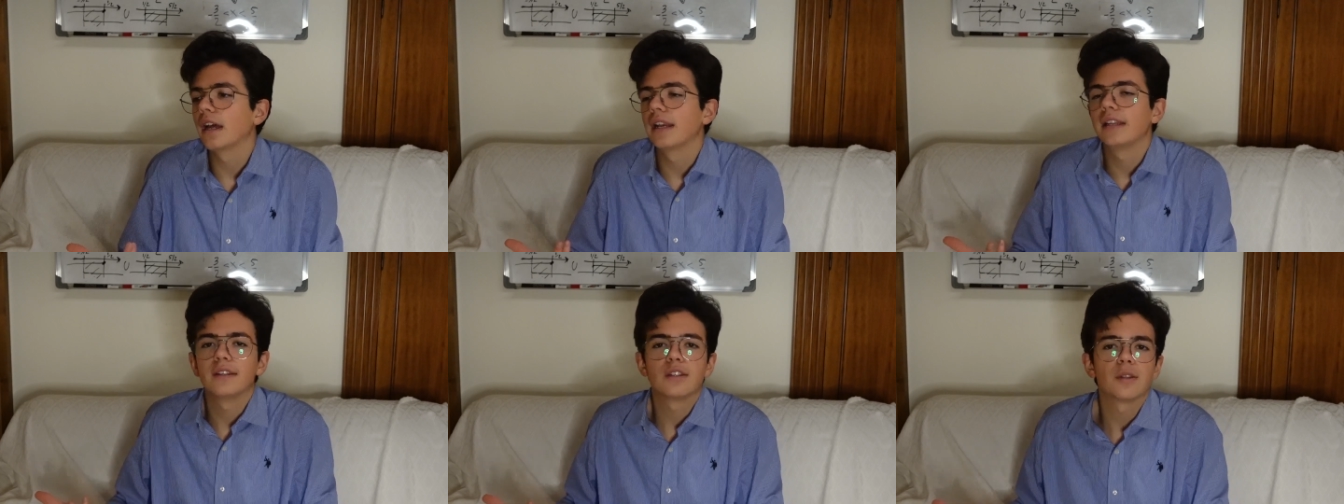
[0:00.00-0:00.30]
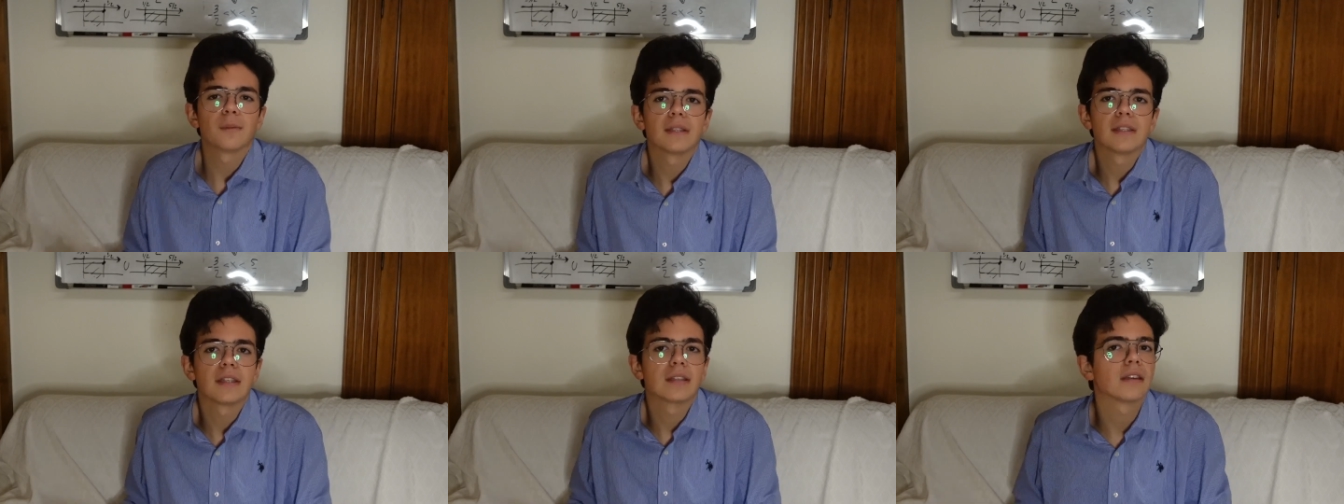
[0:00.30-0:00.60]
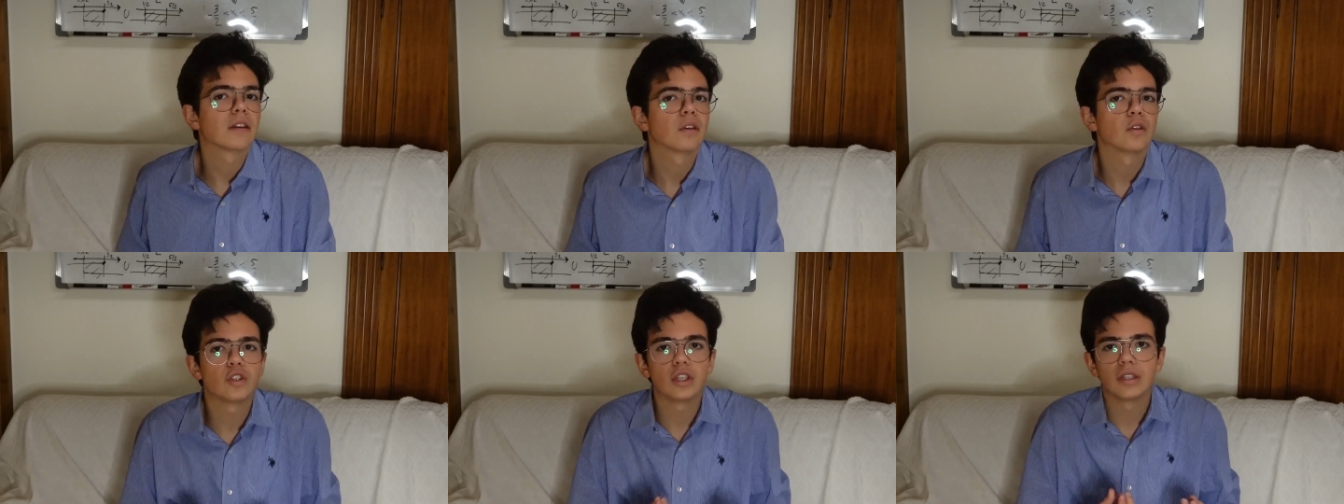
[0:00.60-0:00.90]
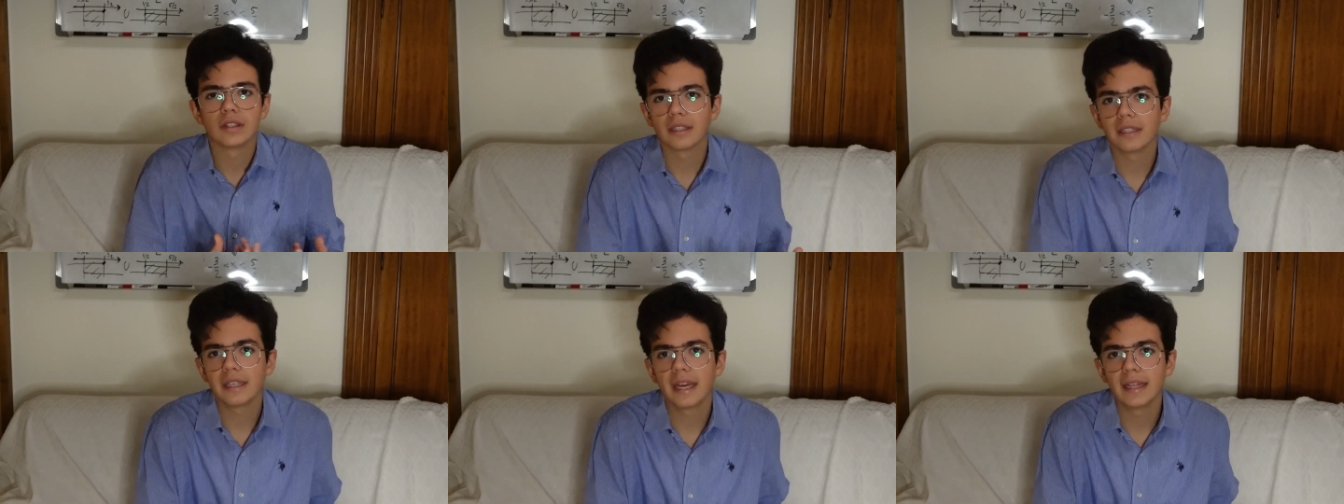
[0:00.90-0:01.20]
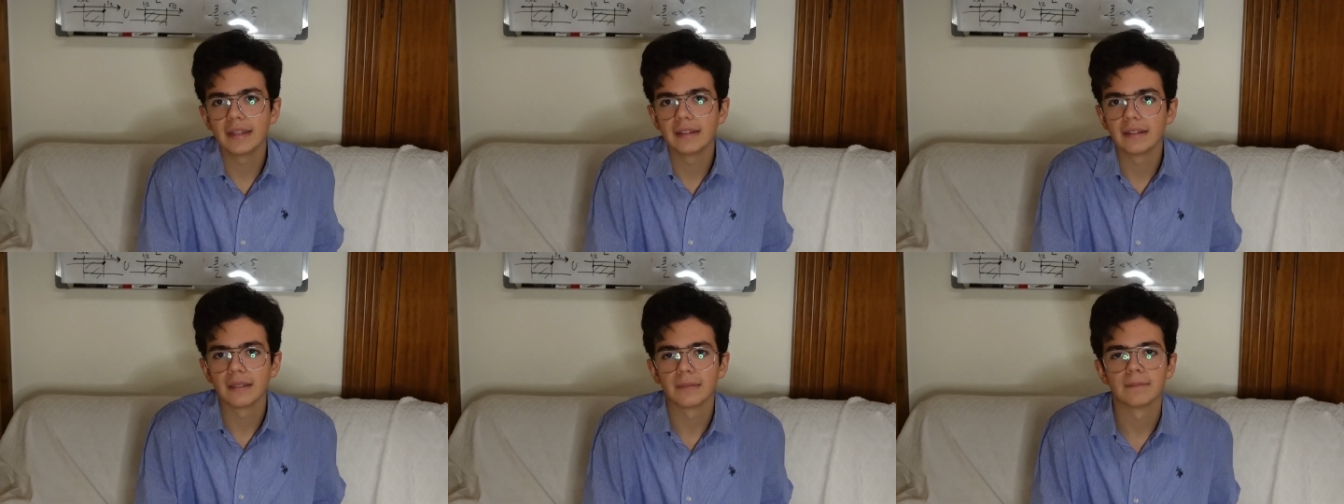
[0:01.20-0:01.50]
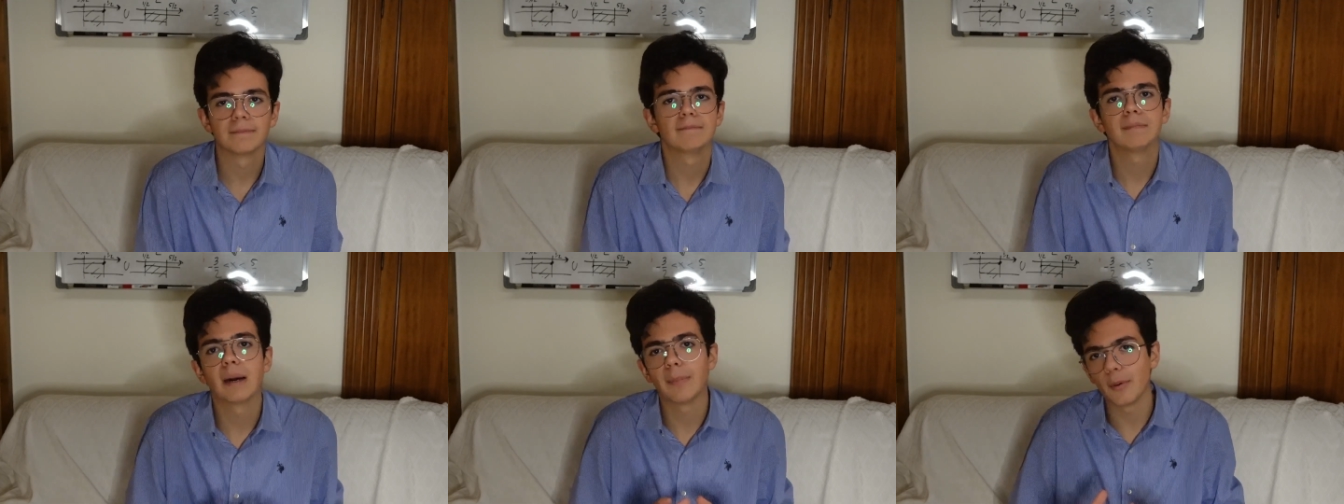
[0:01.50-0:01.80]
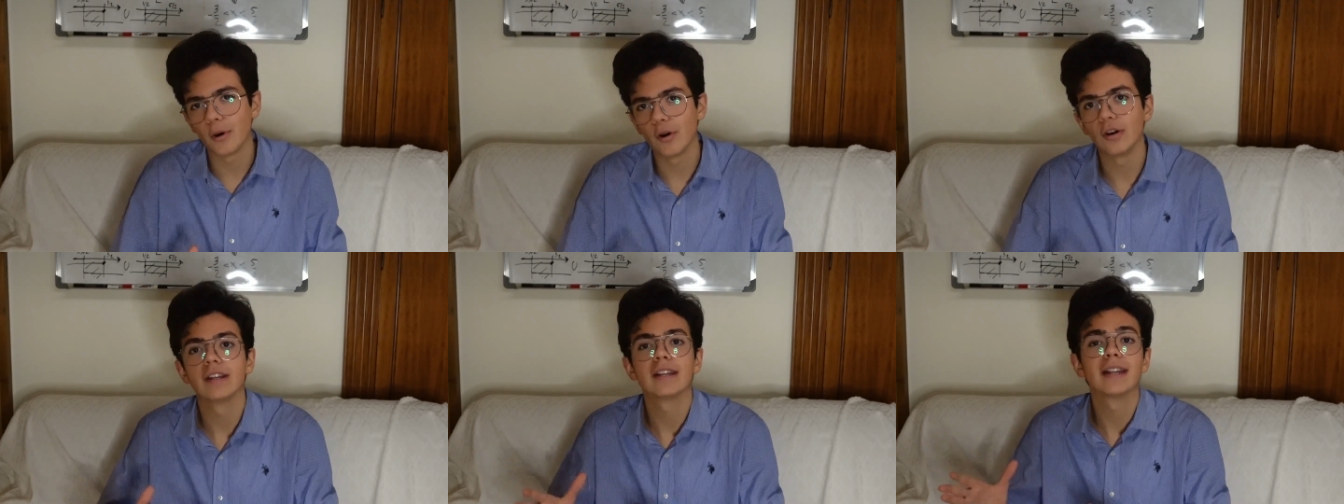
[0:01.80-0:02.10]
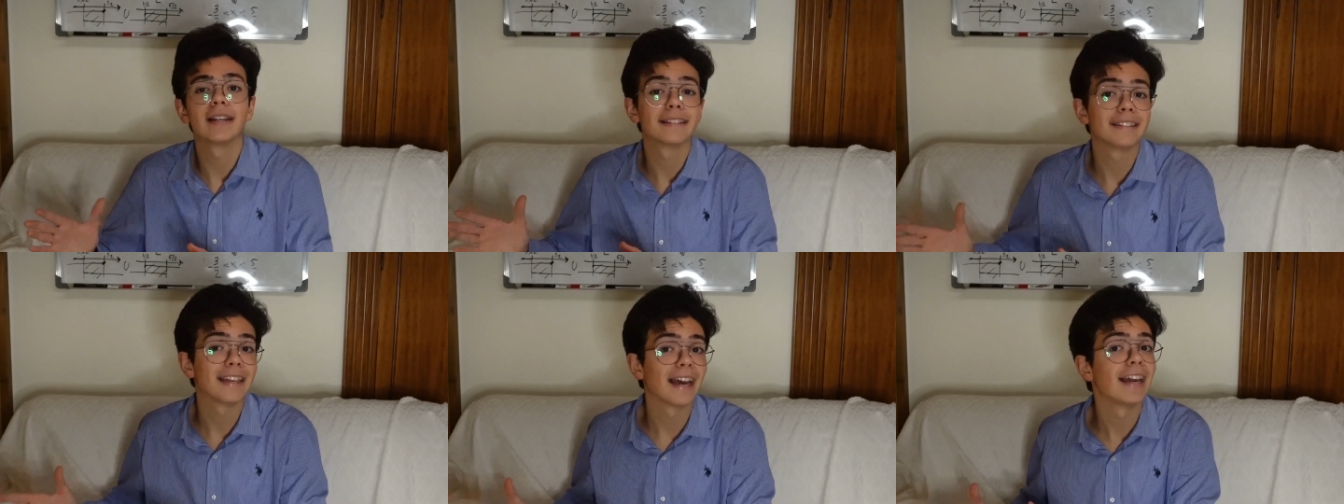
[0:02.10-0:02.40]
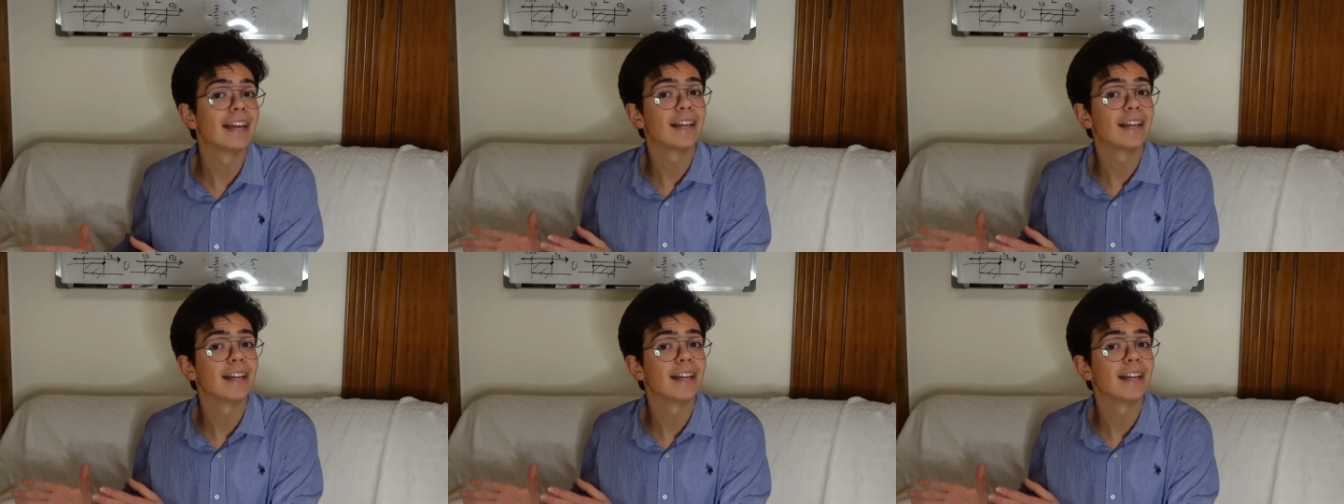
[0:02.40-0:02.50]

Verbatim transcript: all'inizio pensate che non c'entri niente. Ma poi in realtà